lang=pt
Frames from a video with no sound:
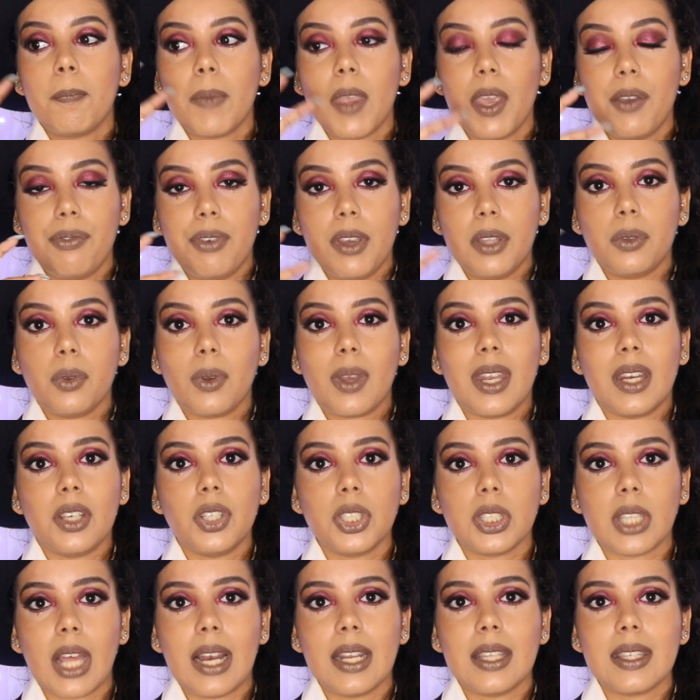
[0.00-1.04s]
efeito
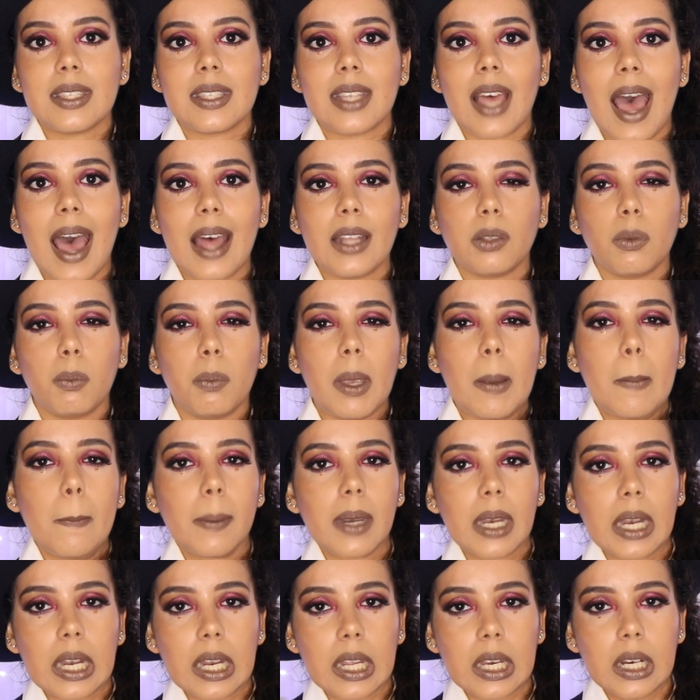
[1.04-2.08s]
cristalizado, bem
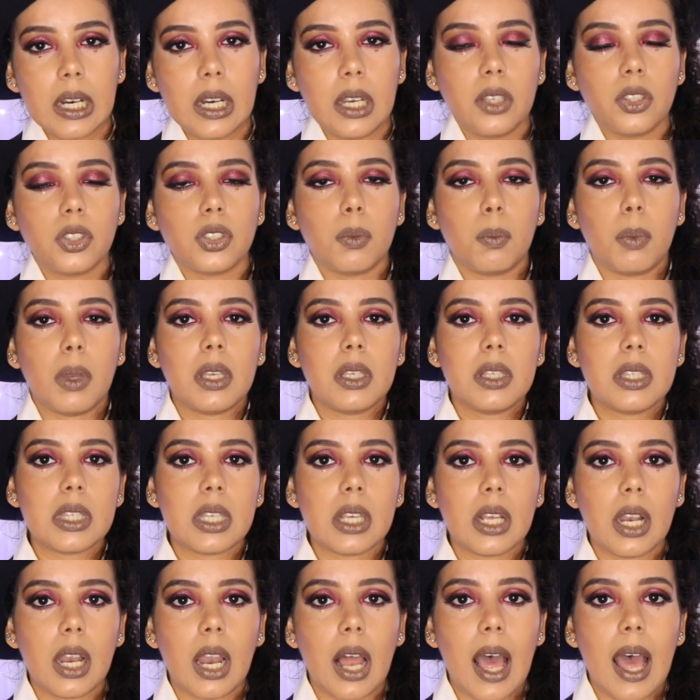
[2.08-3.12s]
brilhante, bem
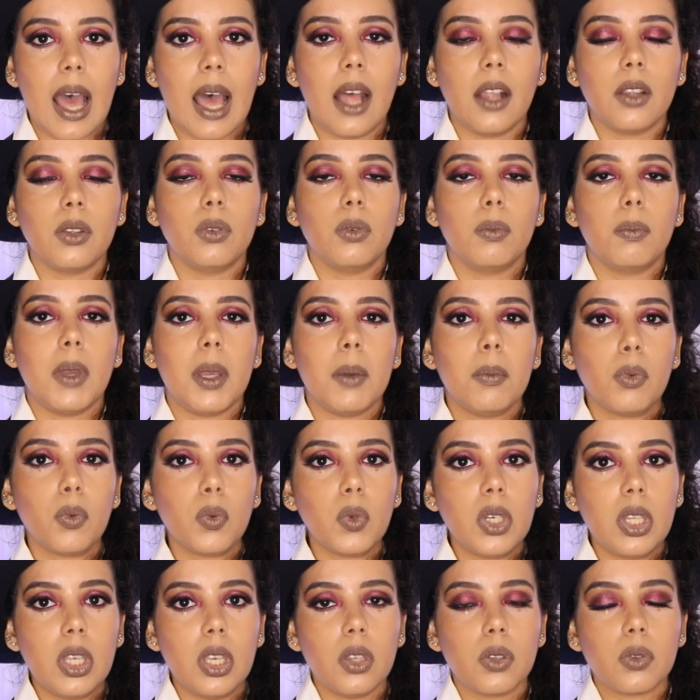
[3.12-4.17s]
selado, bem
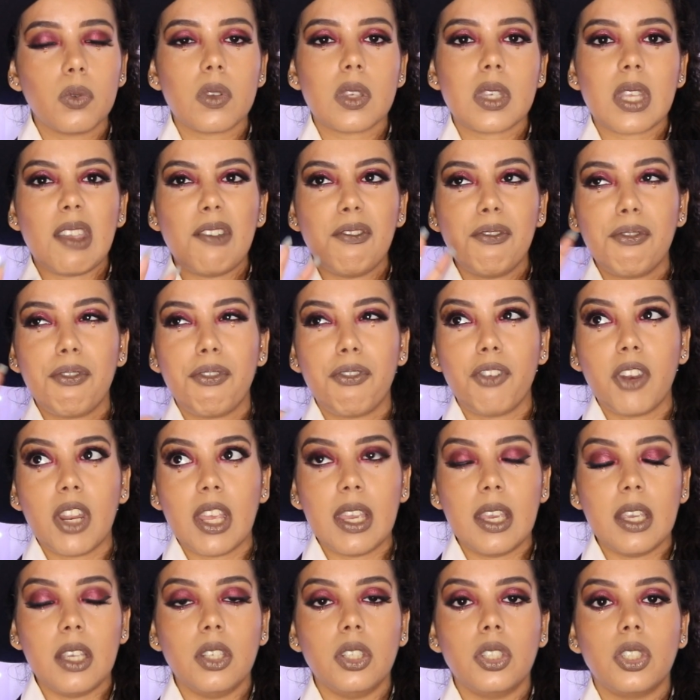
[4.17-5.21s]
bonito, sem
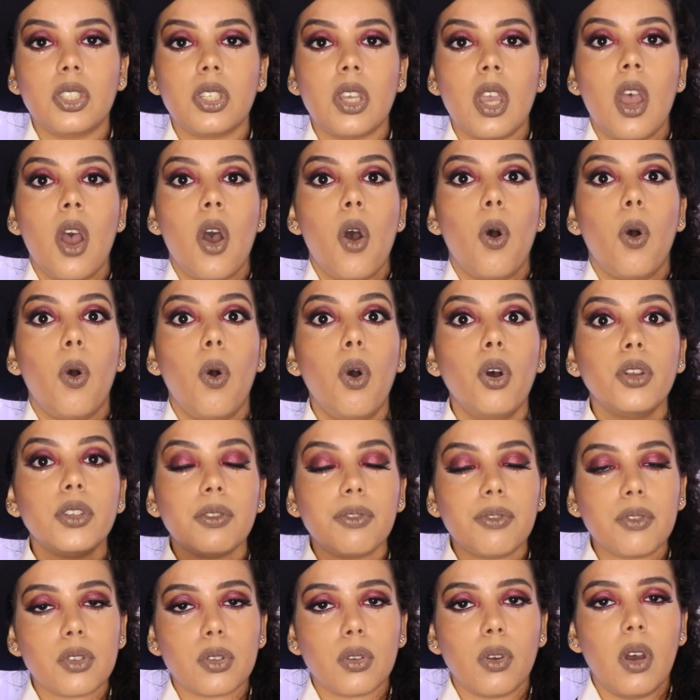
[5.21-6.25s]
frizz. O
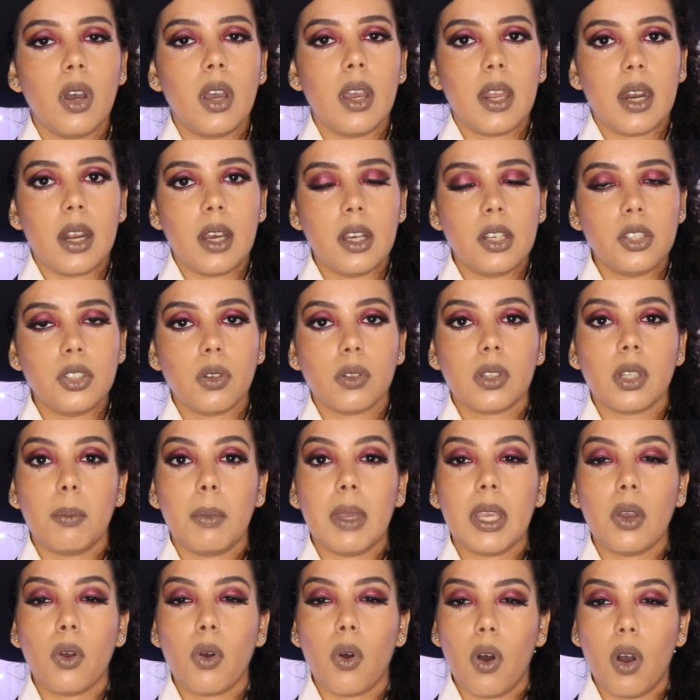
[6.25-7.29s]
difusor grande eu
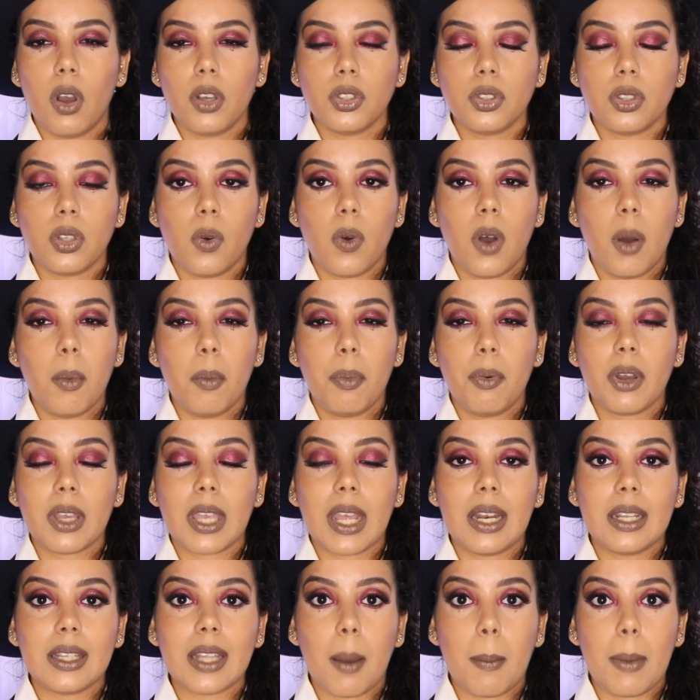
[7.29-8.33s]
também gosto, eu amo
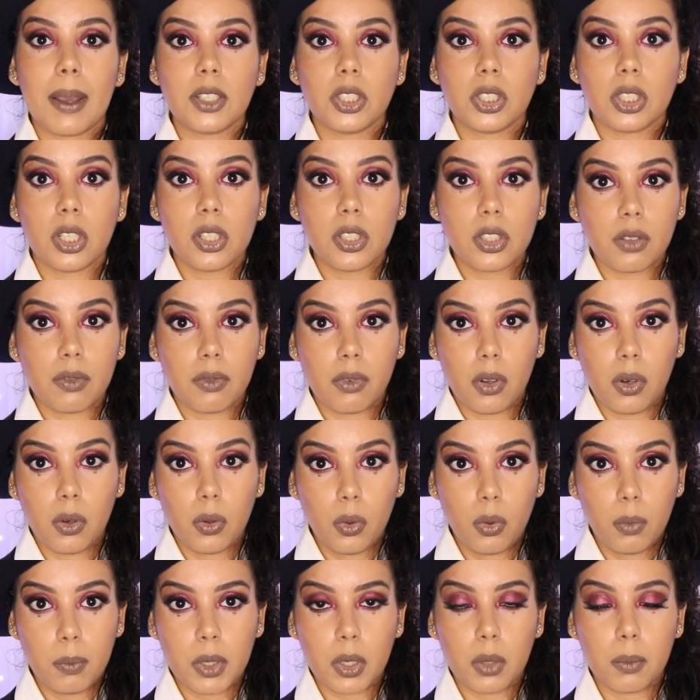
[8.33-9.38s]
porque ele dá bastante
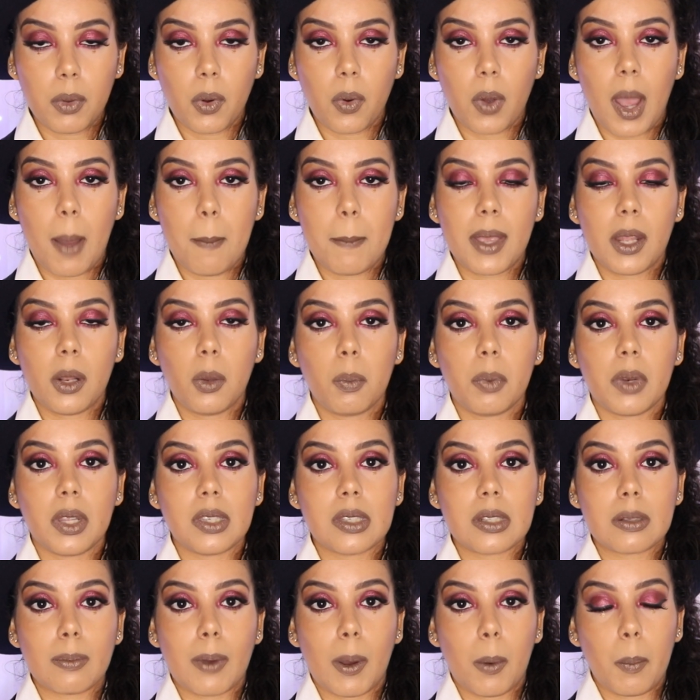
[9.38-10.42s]
volume no meu cabelo
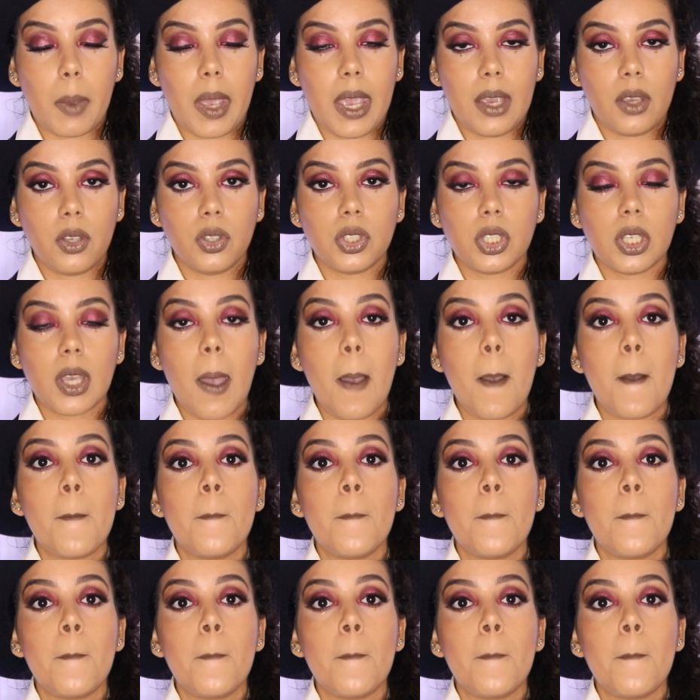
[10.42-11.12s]
principalmente.